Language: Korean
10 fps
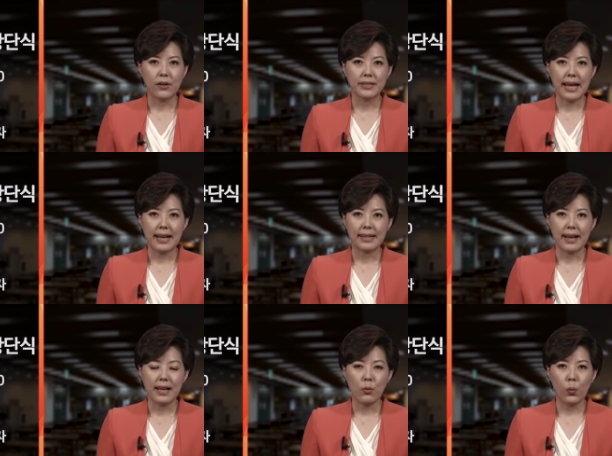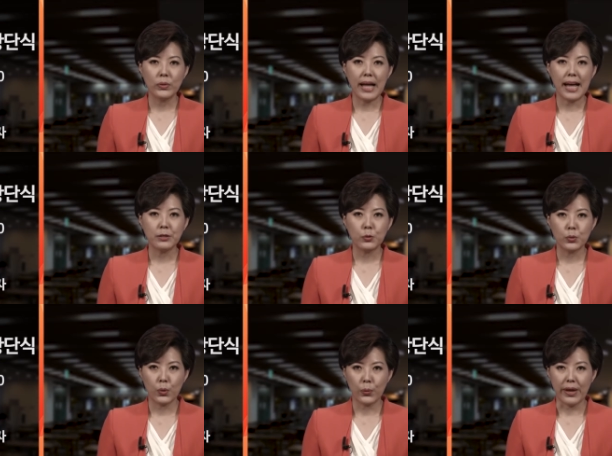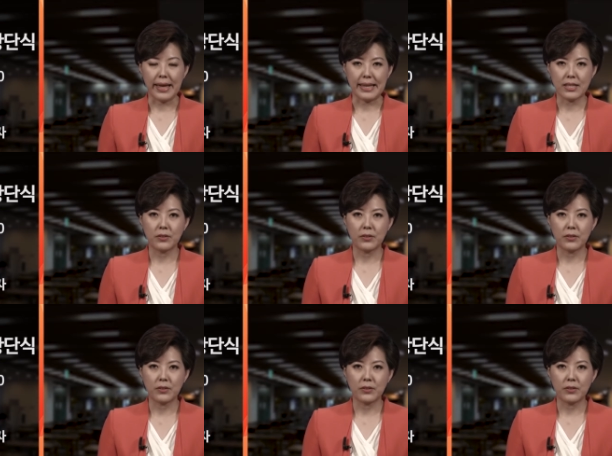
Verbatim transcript: 더 나아가 온 한국교회의